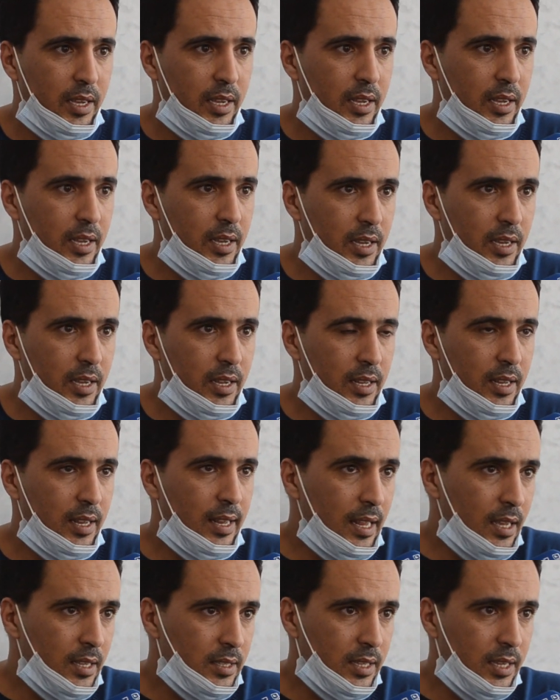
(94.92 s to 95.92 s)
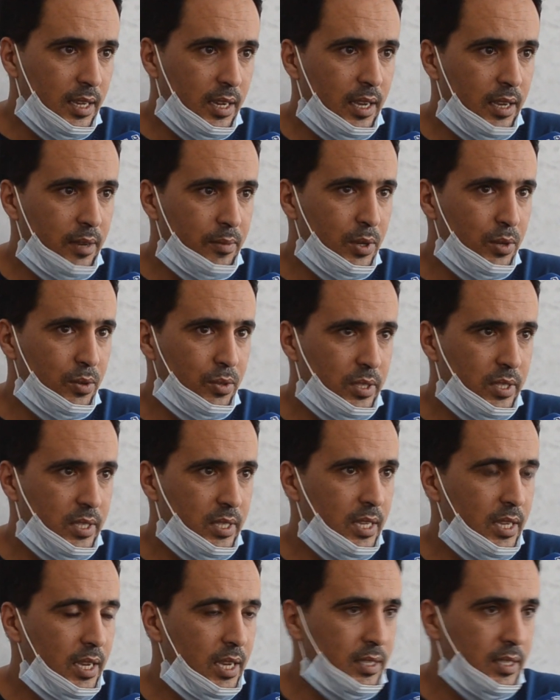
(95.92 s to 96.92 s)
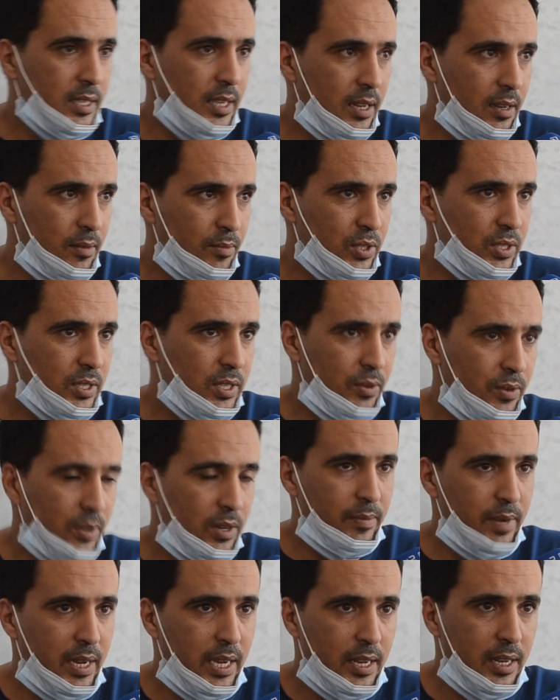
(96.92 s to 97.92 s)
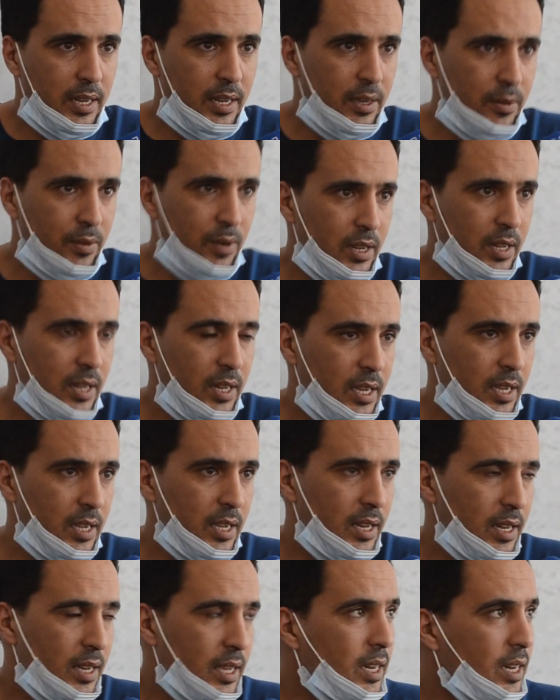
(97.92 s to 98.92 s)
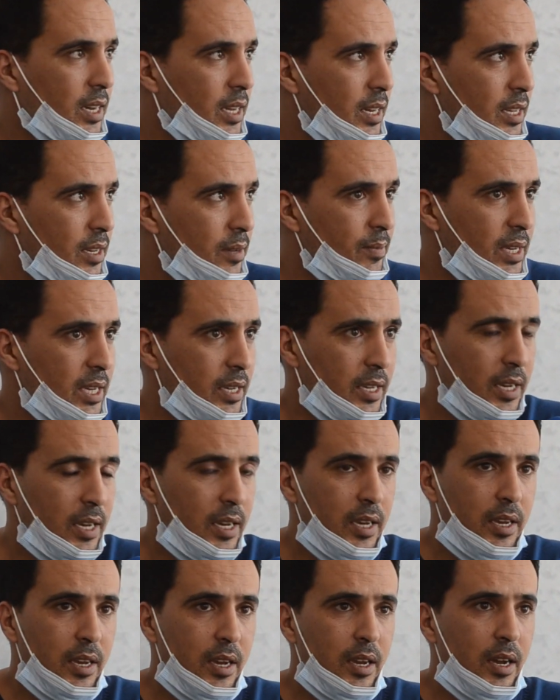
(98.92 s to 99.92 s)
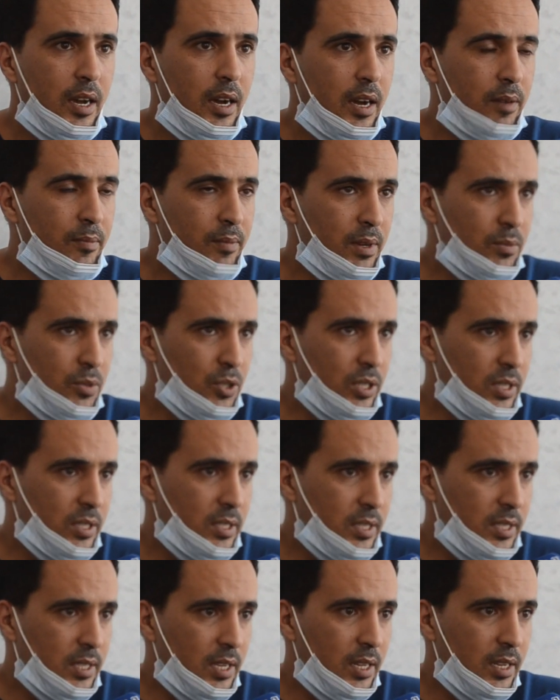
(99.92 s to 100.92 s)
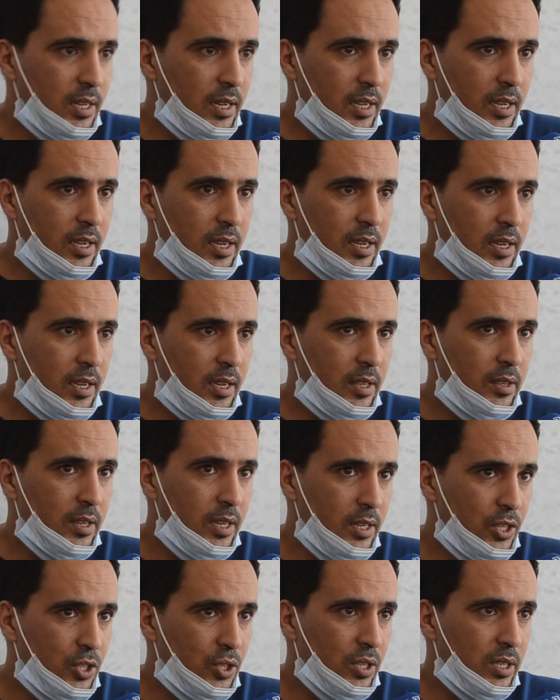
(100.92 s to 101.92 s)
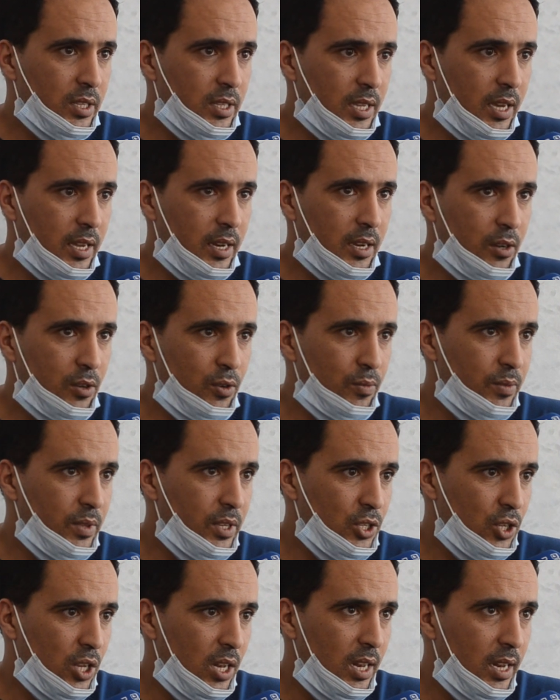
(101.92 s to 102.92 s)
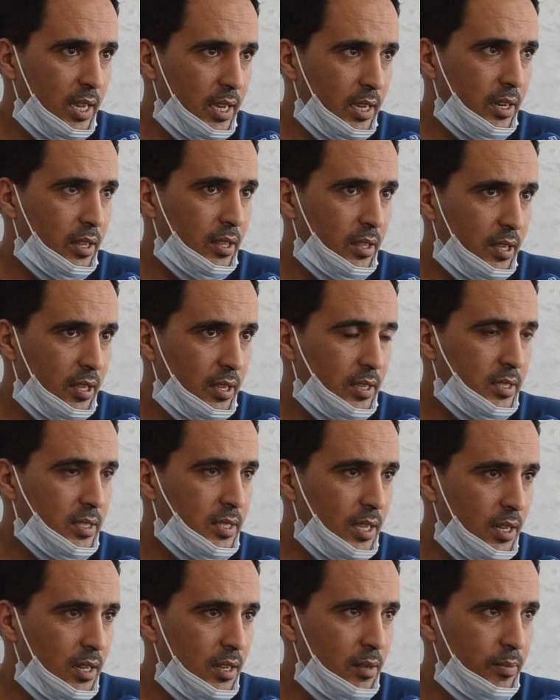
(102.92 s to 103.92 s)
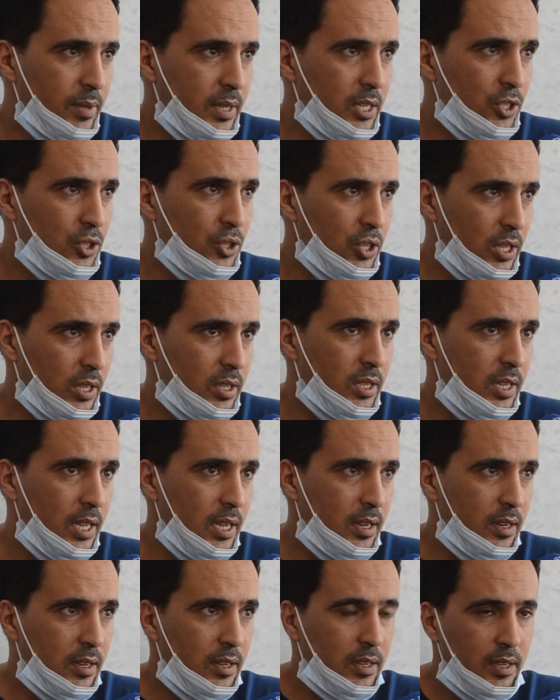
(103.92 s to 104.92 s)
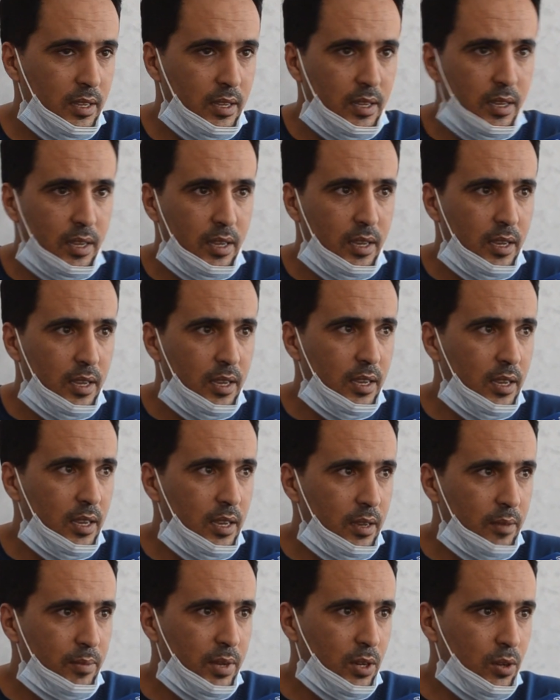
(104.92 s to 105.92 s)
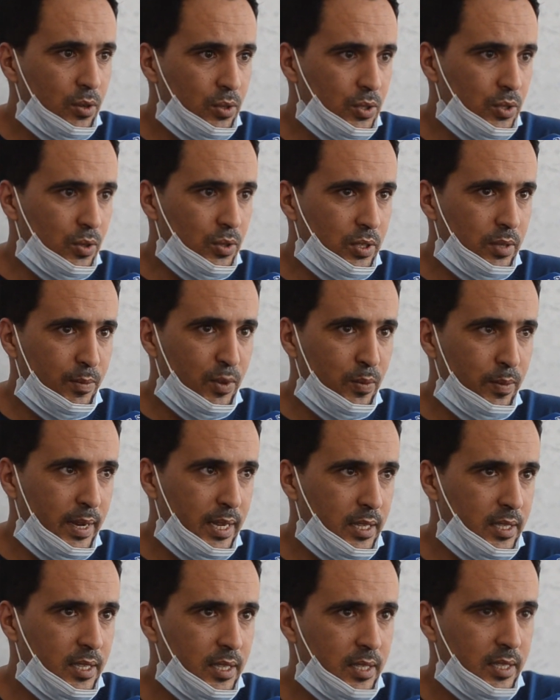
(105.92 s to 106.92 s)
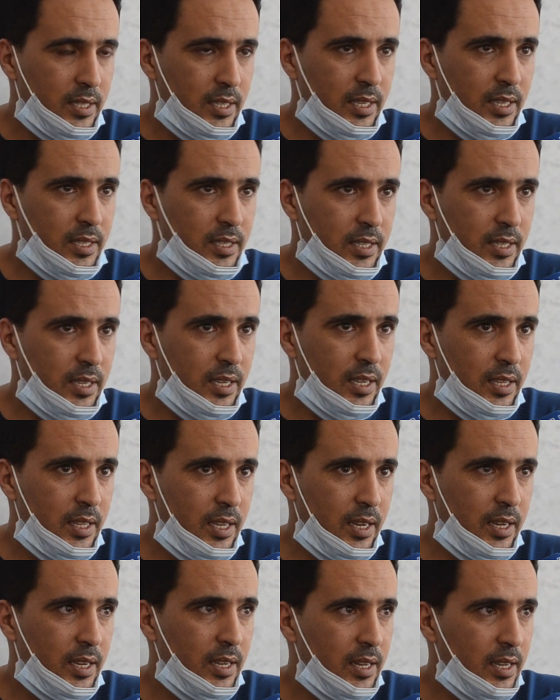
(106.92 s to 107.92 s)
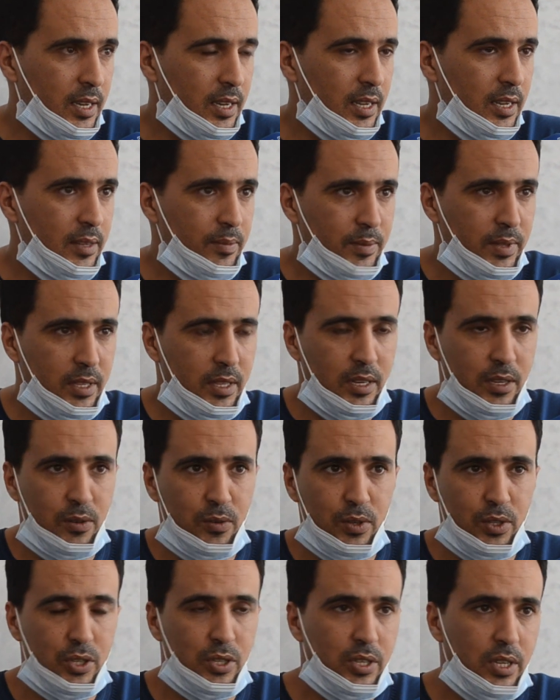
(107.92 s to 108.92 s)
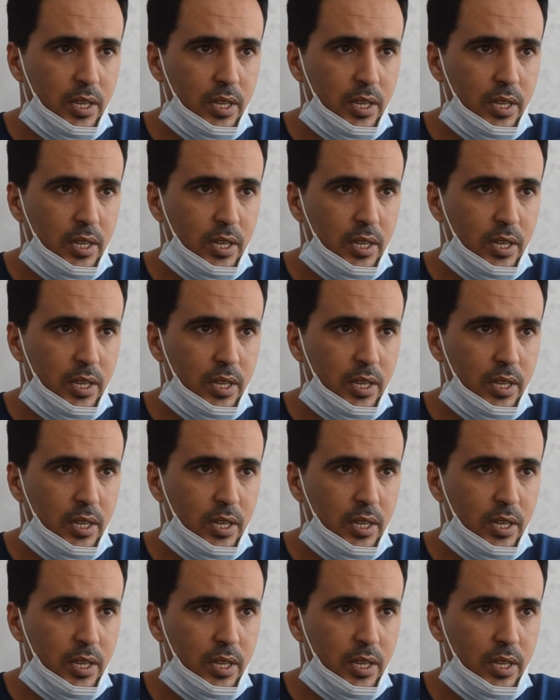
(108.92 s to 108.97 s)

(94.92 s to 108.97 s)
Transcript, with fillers: آه، الانتخابي والسياسي على المستوى المحلي والاقليمي اما مش نسن دينيج آه، التراكم ديج الارث سلبي جدا آه، بخصوص ممارسه السياسيه داخل اقليم دريوش